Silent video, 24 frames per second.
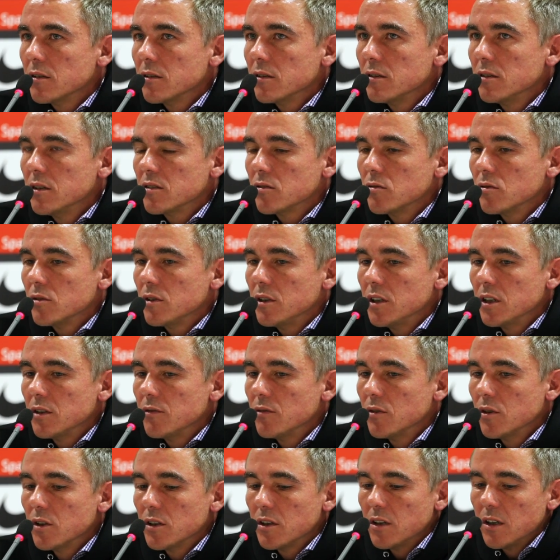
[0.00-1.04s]
diskutiert
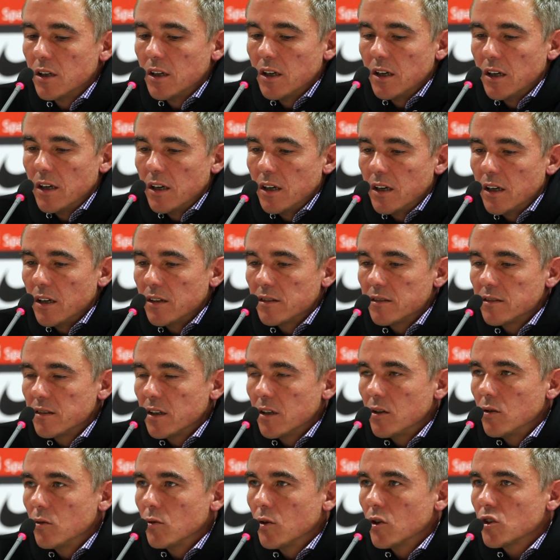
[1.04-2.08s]
wird. Er ist ein
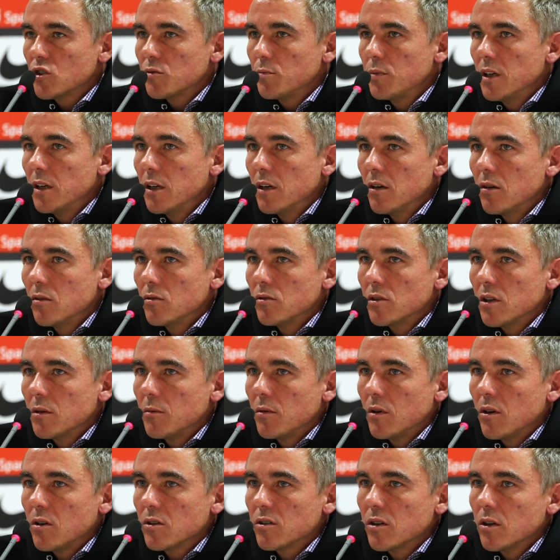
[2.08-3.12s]
sehr junger Spieler und da
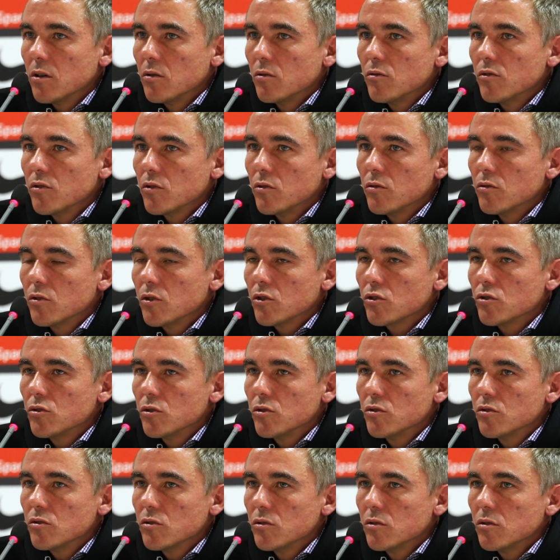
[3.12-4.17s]
braucht er auch unsere
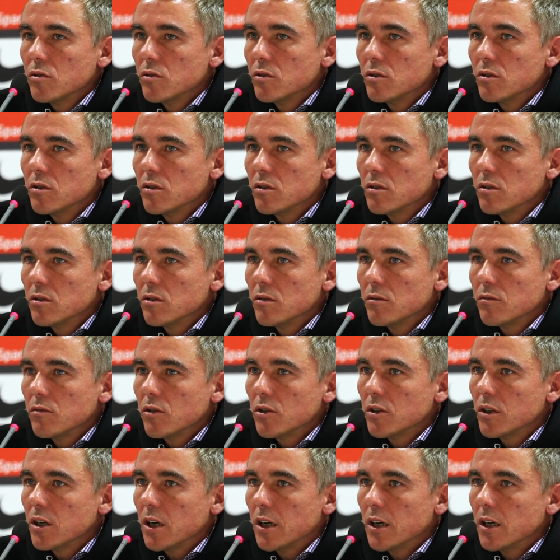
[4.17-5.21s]
Unterstützung und
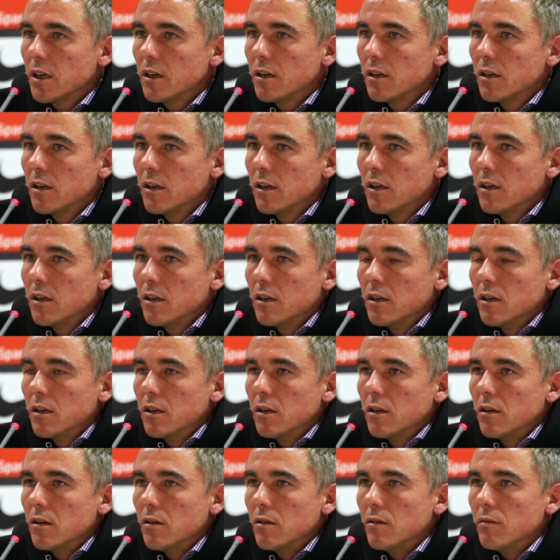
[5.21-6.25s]
von daher
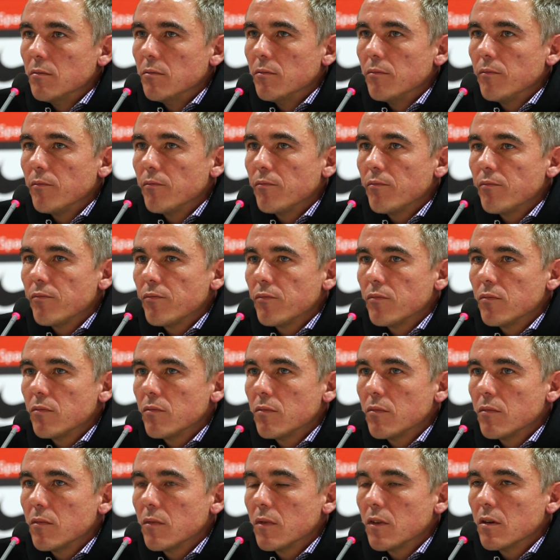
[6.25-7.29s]
ähm,
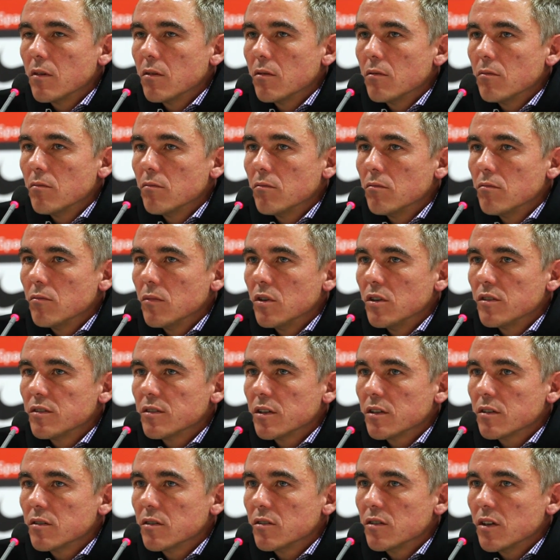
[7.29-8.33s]
ähm,
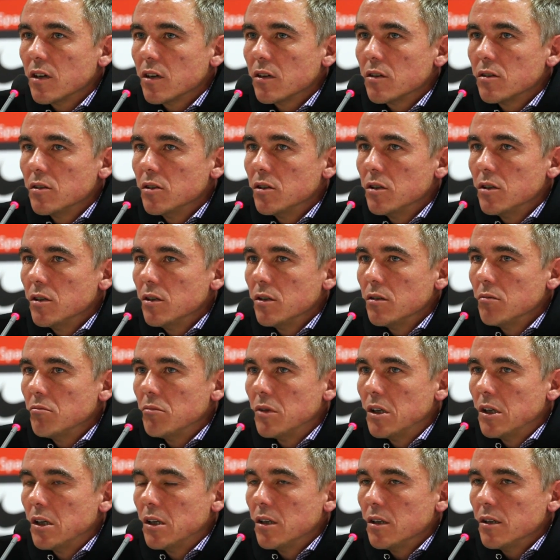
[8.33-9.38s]
ist das eine Sache, die,
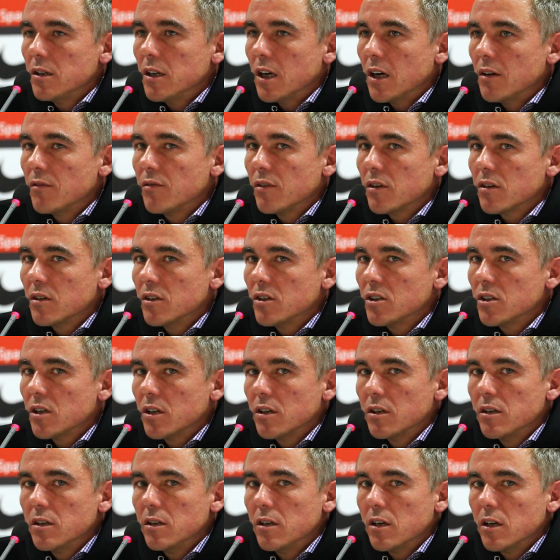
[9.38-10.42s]
die einfach nicht
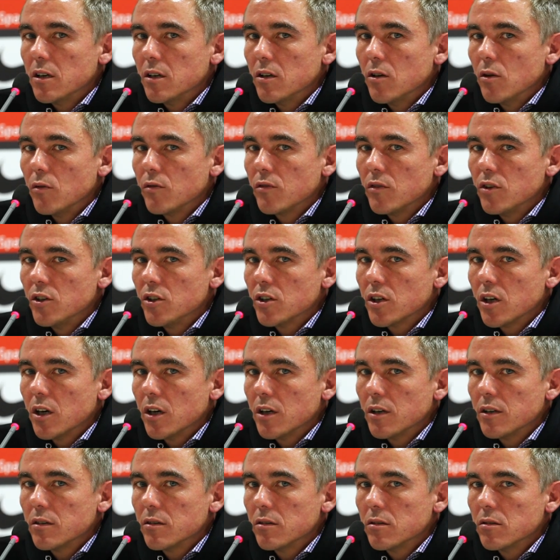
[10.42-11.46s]
an die, an die
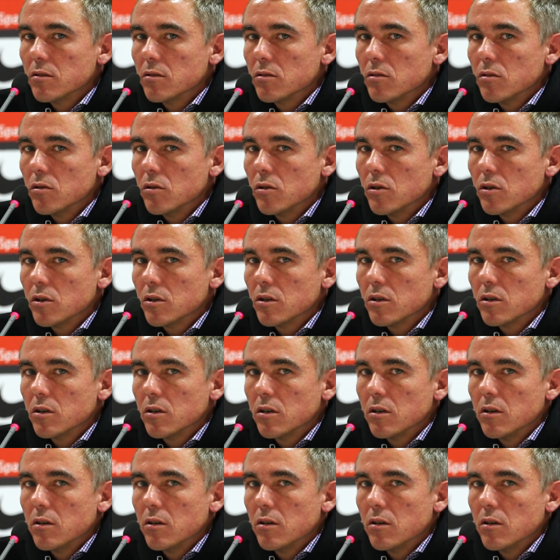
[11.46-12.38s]
Öffentlichkeit gehört.